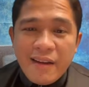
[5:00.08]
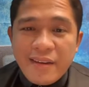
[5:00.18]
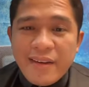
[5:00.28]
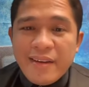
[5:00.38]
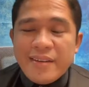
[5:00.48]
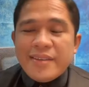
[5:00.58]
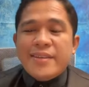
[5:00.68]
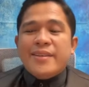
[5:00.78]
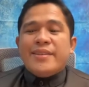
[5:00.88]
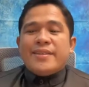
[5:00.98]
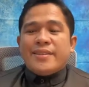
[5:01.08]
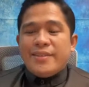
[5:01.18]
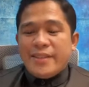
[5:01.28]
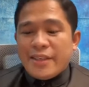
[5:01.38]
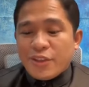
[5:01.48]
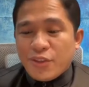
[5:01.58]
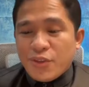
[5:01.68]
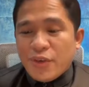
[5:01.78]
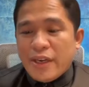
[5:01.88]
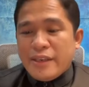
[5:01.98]
nakahaka. Hindi
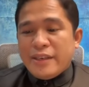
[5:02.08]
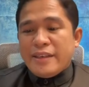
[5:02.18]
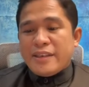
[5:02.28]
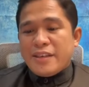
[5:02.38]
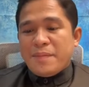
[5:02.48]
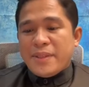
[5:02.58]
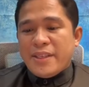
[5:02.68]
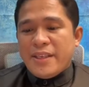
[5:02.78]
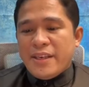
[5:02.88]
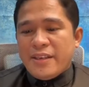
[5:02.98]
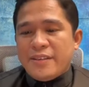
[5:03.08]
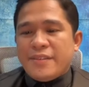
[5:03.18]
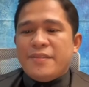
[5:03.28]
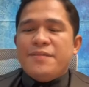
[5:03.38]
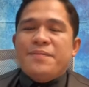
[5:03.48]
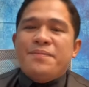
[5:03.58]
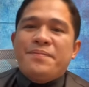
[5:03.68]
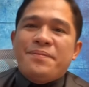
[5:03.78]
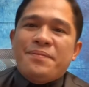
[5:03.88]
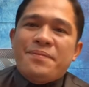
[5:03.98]
katotohanan yan, kapatid ha.
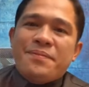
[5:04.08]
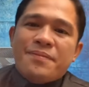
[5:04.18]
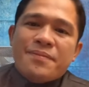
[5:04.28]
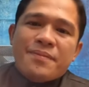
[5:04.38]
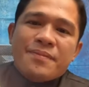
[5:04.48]
Hmm.